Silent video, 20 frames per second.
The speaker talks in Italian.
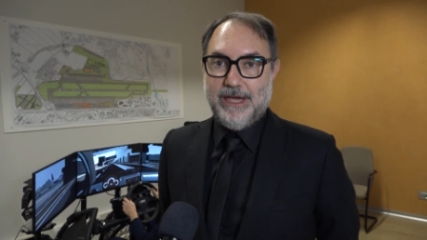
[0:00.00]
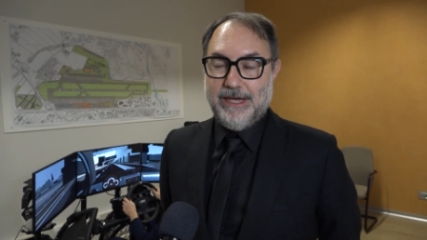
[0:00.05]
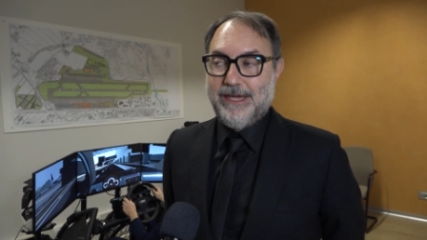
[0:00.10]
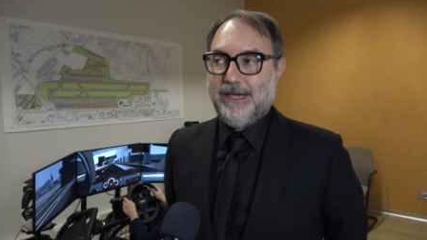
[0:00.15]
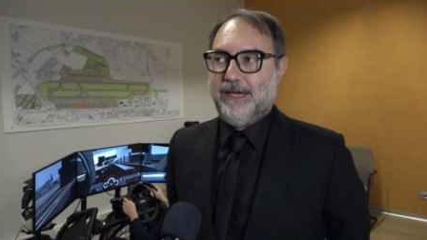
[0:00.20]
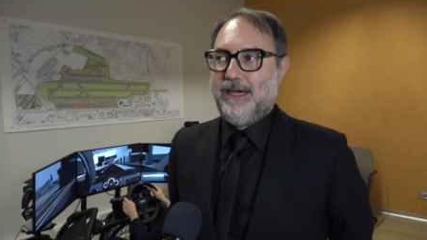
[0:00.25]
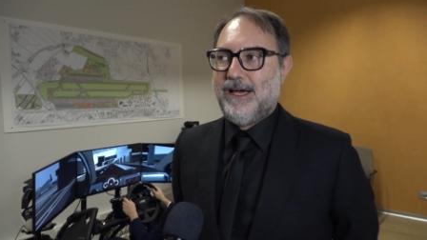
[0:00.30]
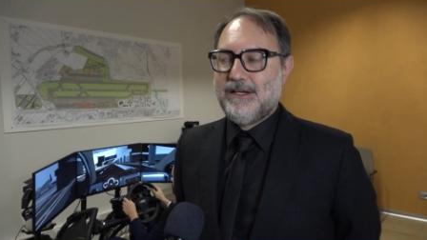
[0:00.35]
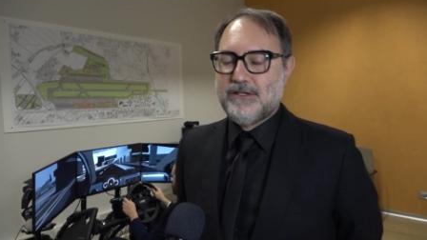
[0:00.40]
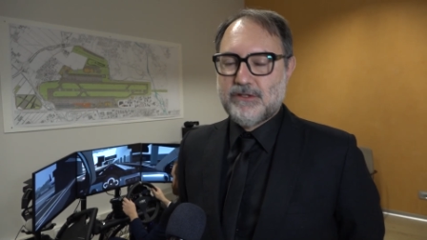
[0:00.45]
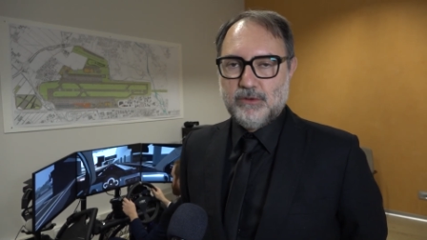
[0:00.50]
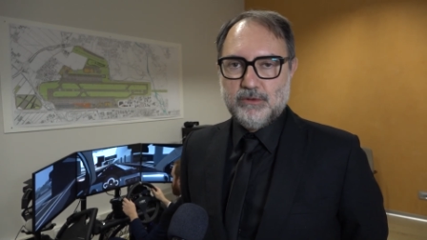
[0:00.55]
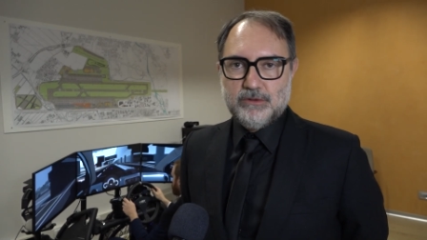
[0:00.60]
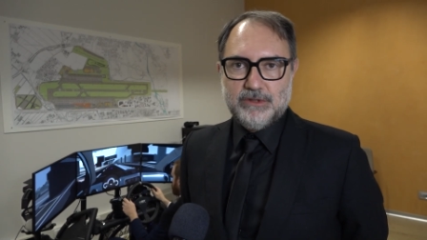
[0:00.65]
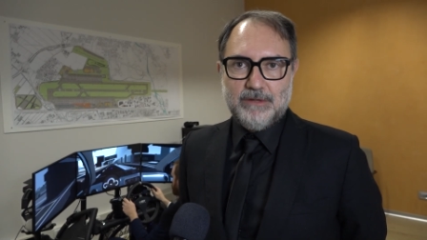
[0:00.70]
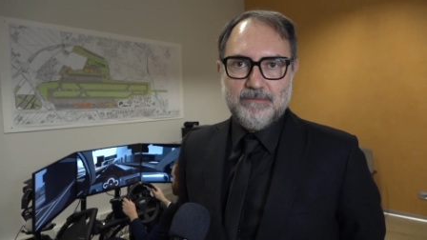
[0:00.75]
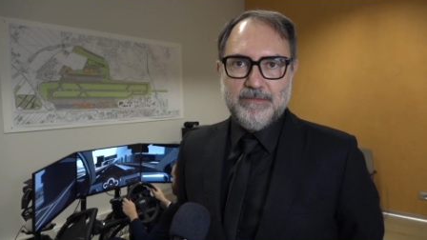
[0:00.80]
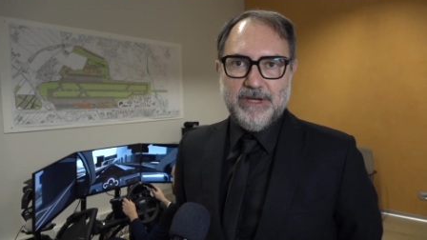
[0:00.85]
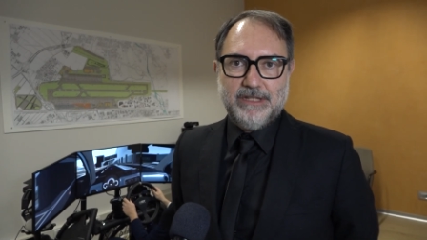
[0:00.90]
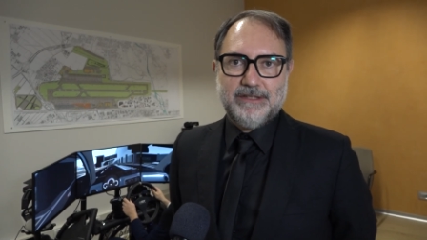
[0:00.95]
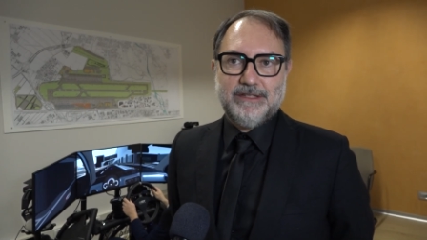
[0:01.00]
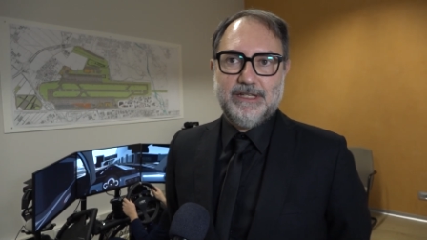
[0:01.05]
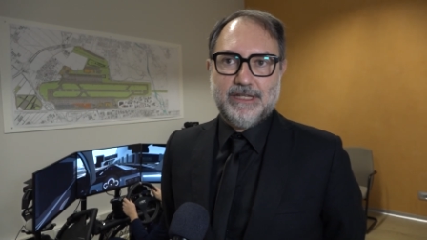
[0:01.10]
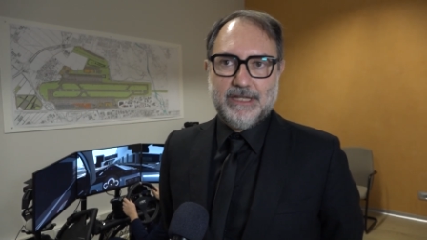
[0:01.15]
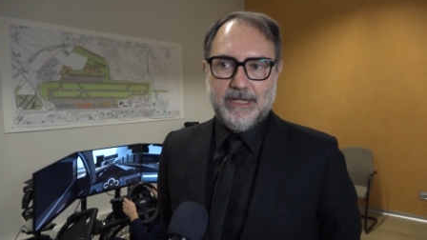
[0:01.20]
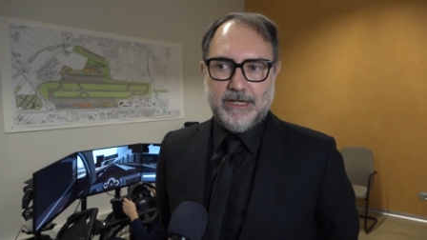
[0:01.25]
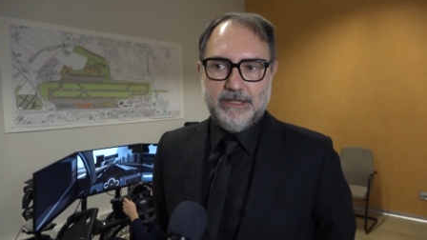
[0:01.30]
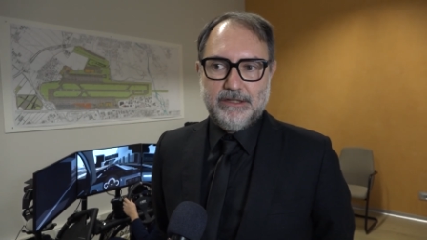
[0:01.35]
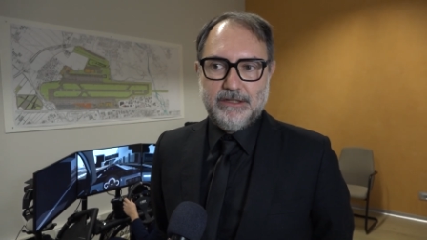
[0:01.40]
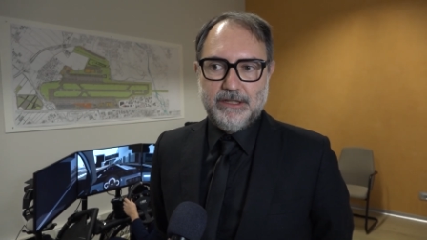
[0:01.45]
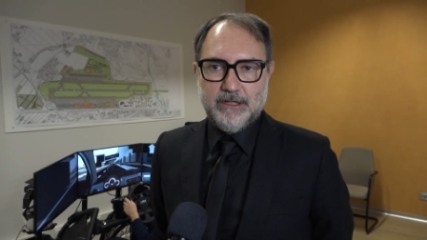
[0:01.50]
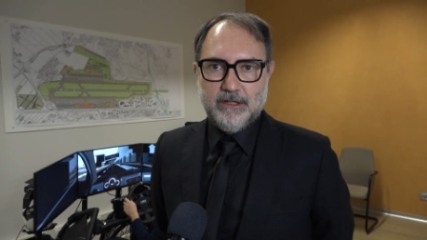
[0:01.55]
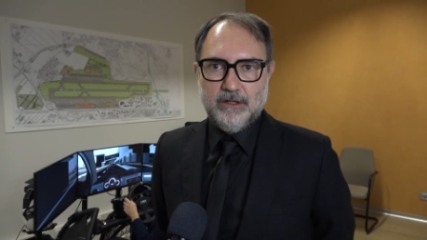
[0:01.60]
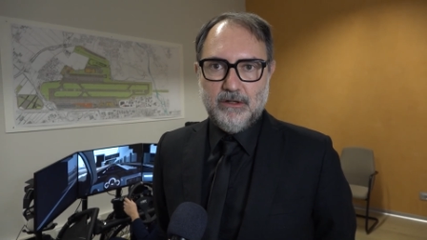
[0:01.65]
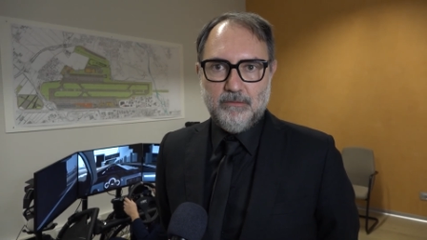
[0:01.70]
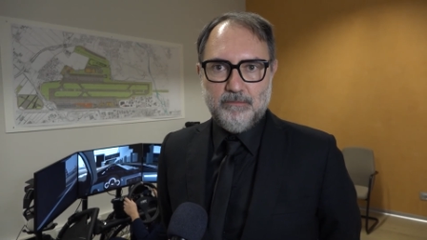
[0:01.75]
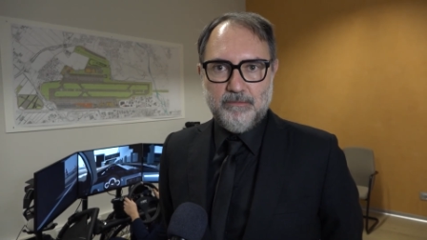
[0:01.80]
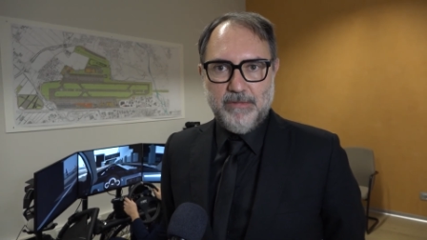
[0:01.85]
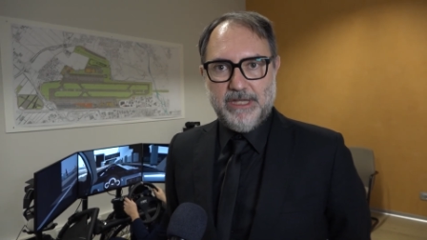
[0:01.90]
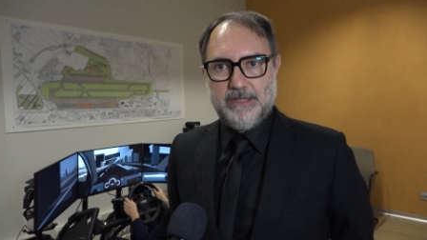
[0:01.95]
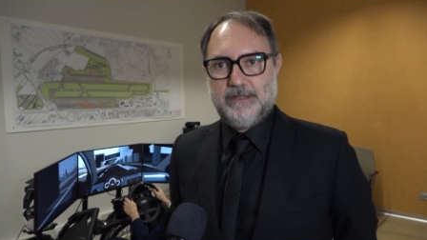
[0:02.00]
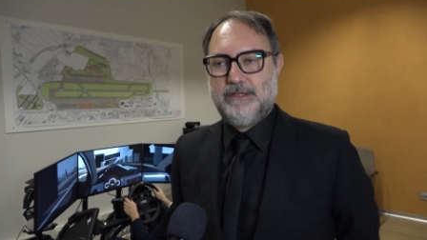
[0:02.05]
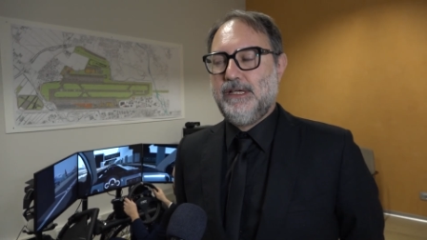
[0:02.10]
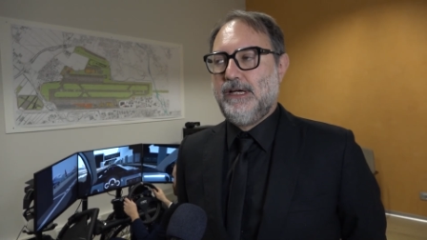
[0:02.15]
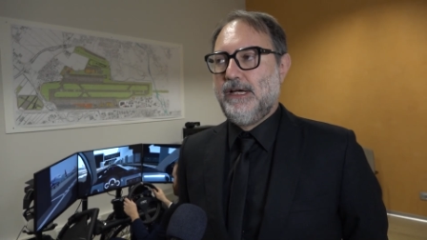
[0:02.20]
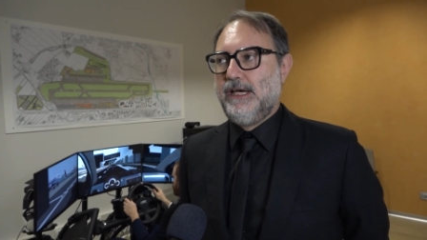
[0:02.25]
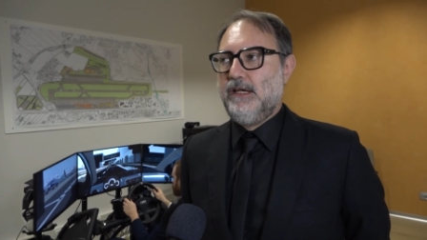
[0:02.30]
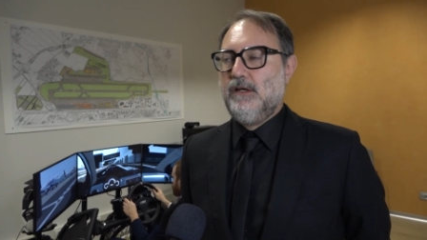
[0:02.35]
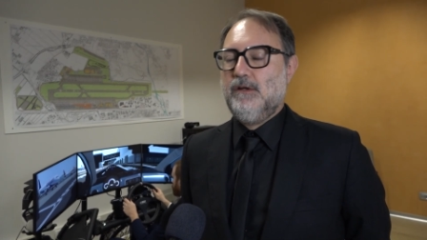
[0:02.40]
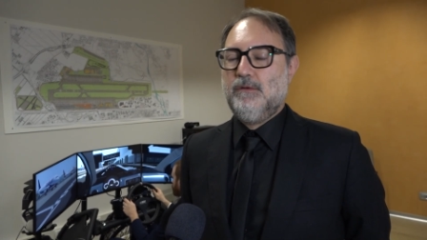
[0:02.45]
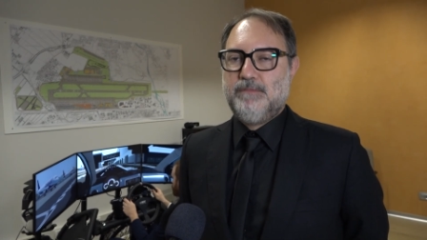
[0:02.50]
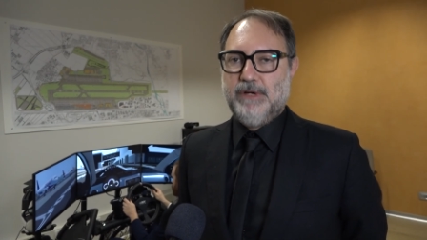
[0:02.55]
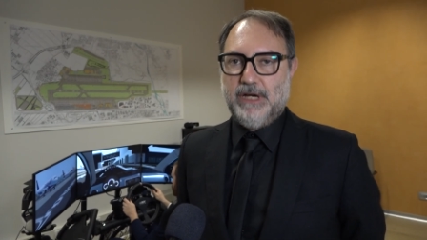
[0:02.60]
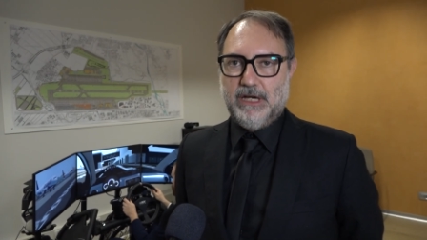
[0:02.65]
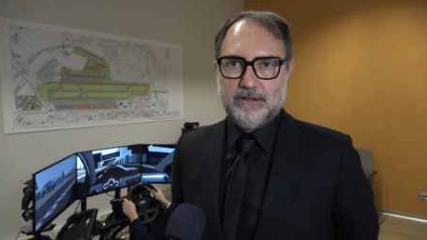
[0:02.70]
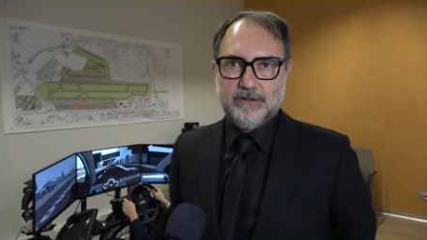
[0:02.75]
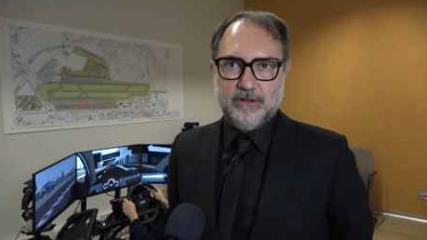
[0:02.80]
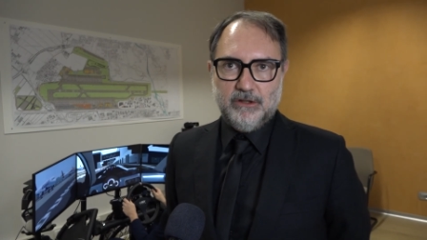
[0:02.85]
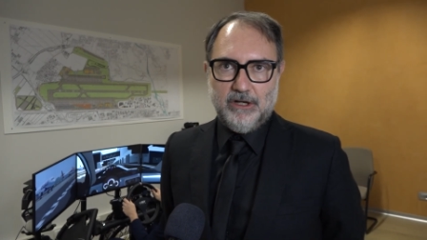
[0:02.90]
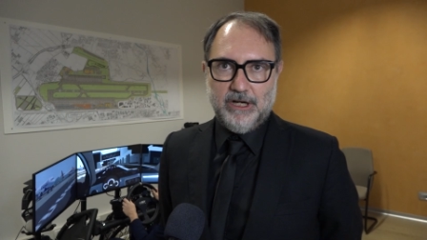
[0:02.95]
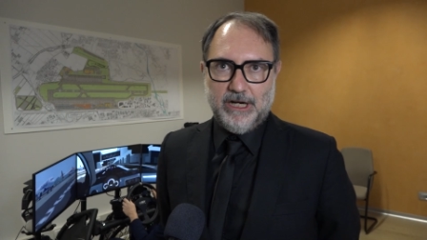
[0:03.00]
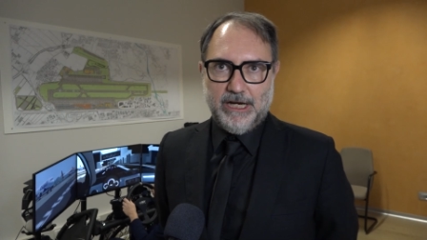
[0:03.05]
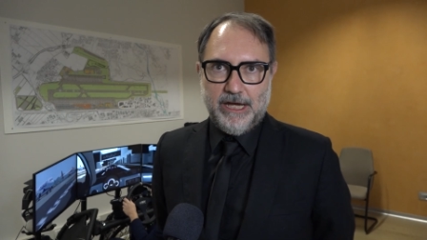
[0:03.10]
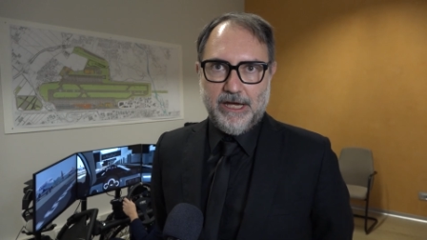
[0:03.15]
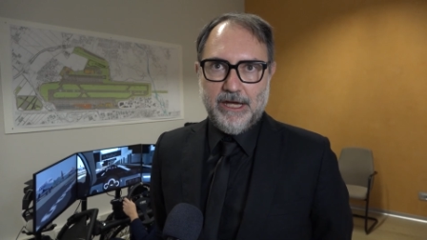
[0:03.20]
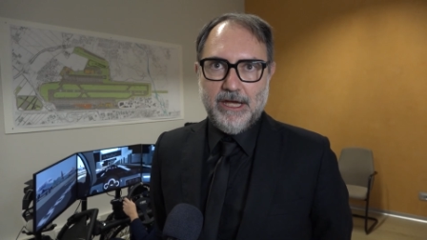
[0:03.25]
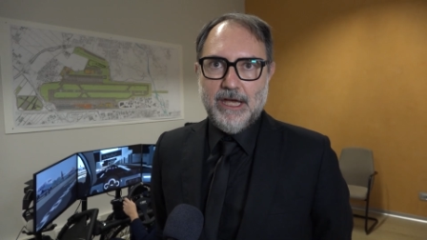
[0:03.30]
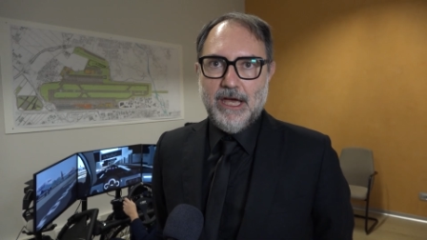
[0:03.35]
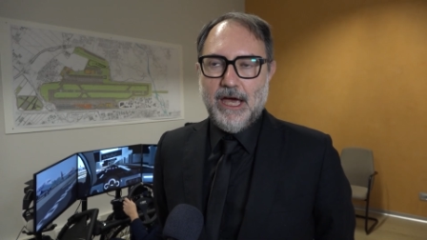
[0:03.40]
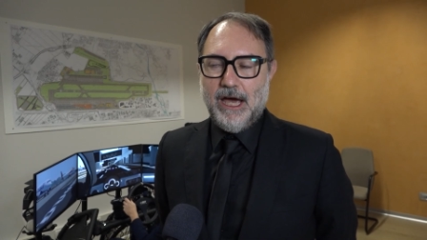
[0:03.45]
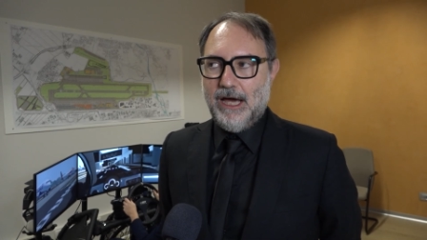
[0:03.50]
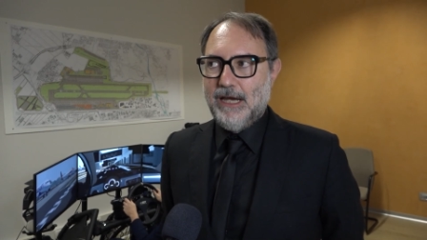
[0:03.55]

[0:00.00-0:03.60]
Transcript: è assolutamente critico mettere l'operatore